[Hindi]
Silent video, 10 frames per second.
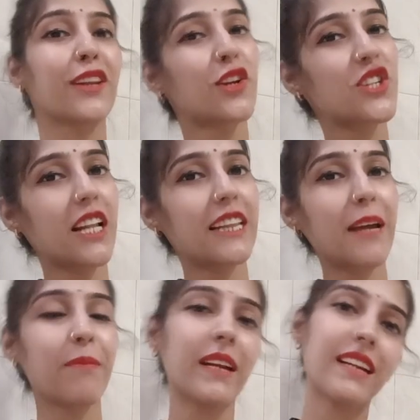हैं तो
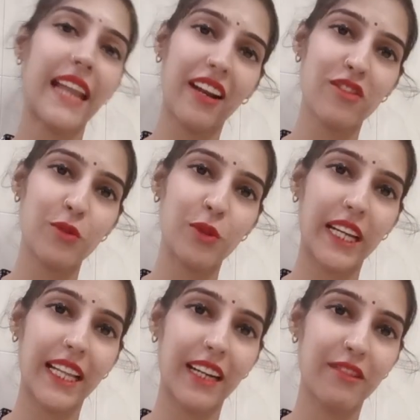चलते हैं अपने नेक्स्ट सूट
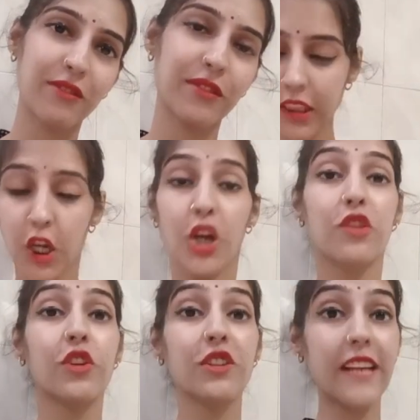की तरफ
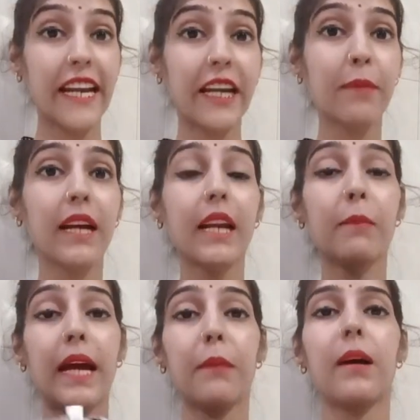सो so, सेकेंड मैंने
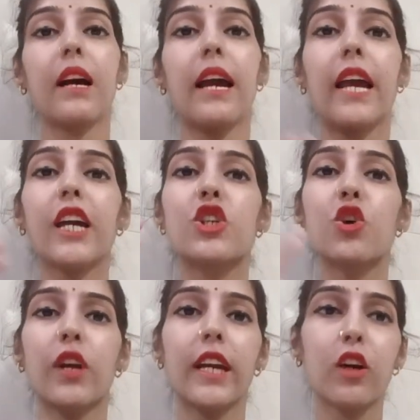मैंने मंगाया है
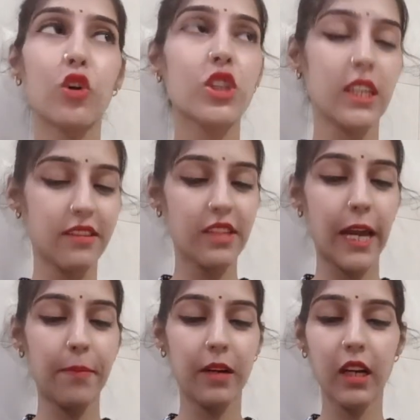जो कि है कुछ इस
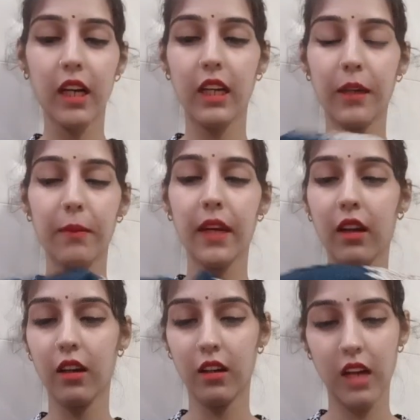टाइप का कलर
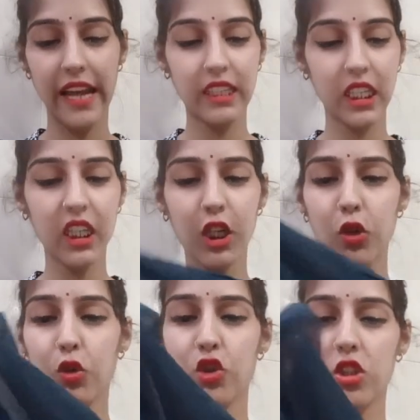में आई थिंक ये
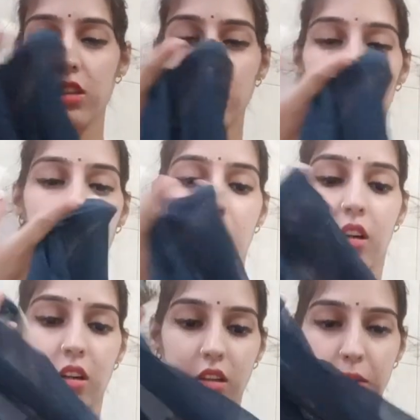कुछ
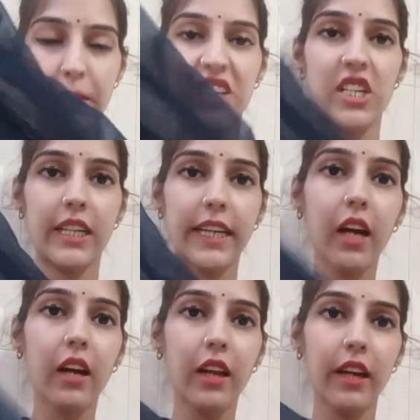
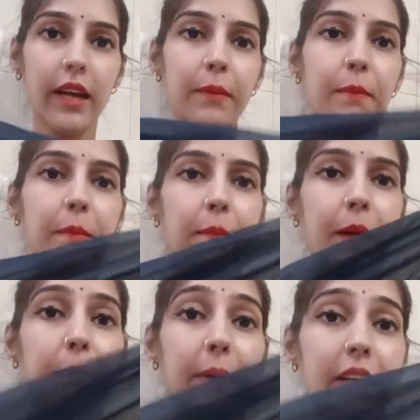मैजेंटा कलर है
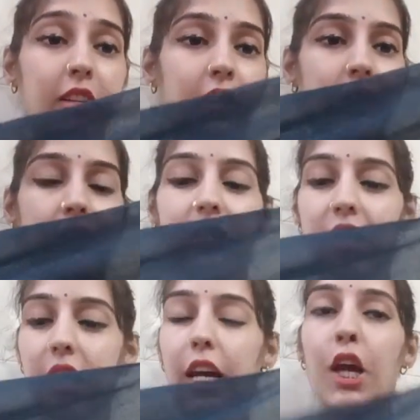मे बी
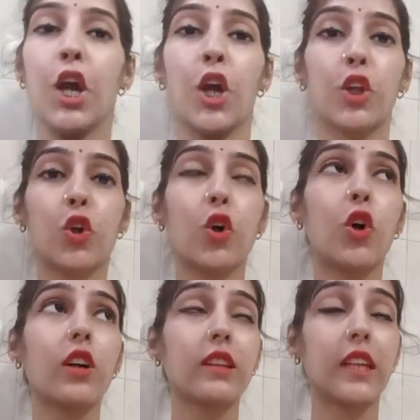ठीक है तो
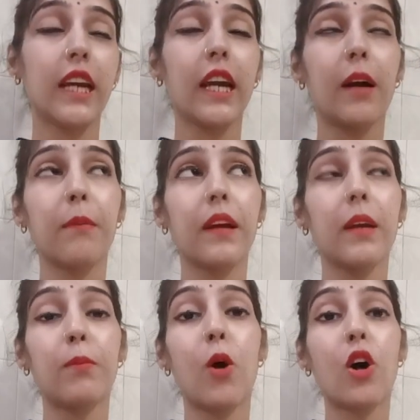ये
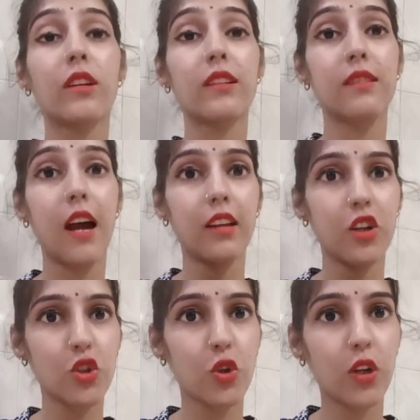हमें बहुत ही ज़्यादा
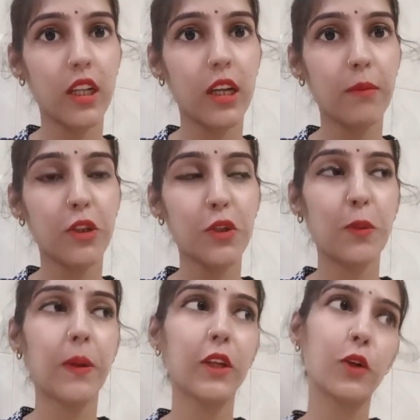शो हो रहा था मीशो
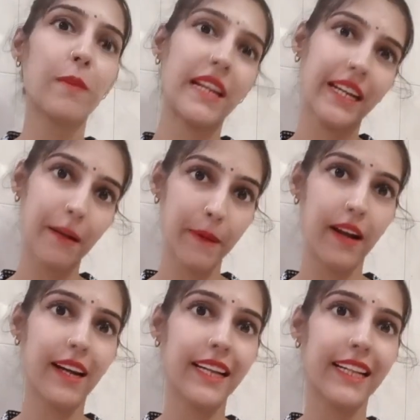पे तो मैंने कहा
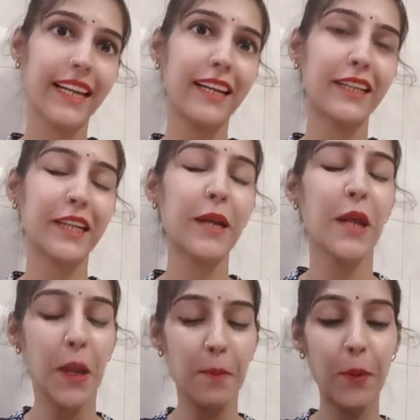मंगा के देख लेते हैं
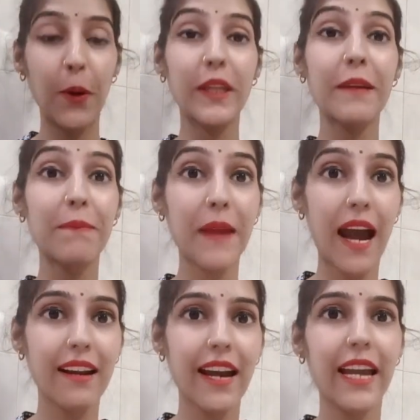बहुत ही
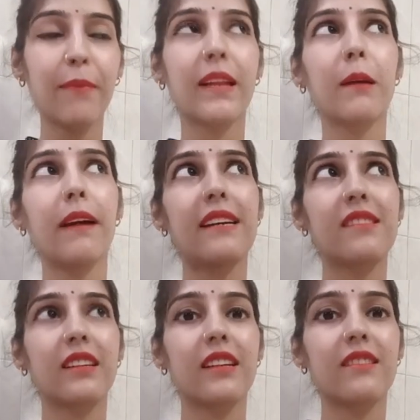प्यारा है मतलब
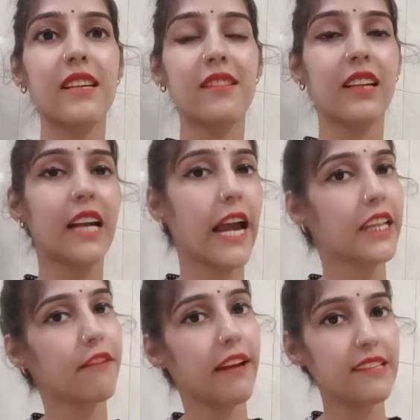एज इट इज़ जैसा
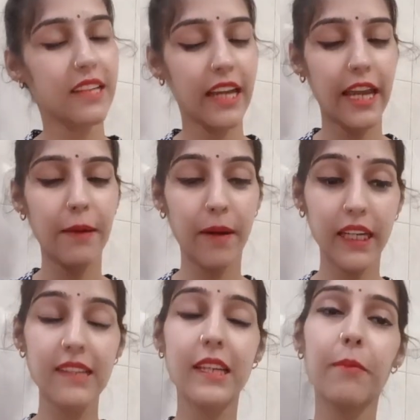दिखाया था वैसे ही आया है
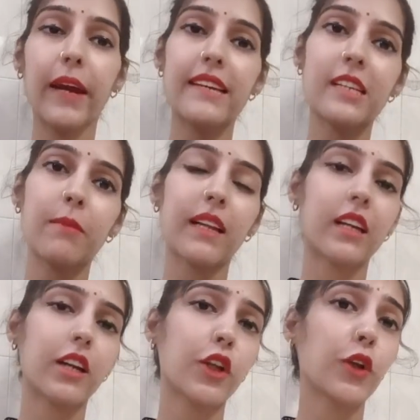बाकी इसके प्राइस की बात
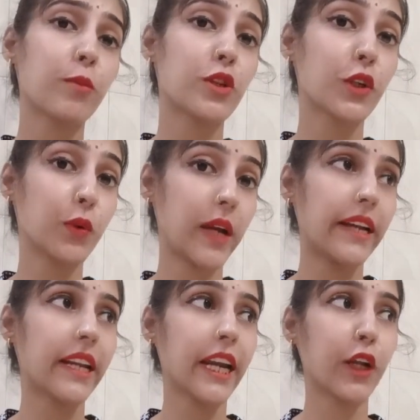करते हैं तो ये मुझे टू
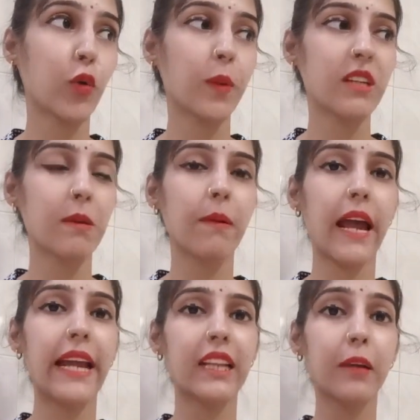नाइनटी एट रुपीज़ में
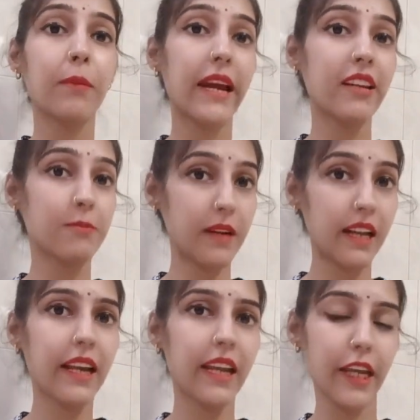पड़ा आई थिंक प्राइस
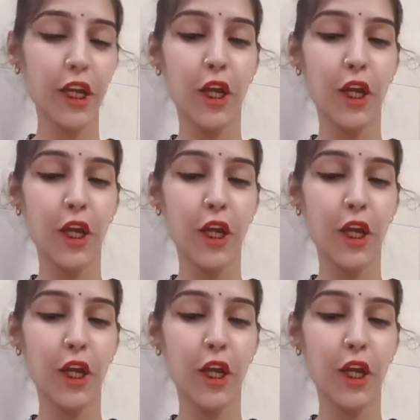बढ़ गए हैं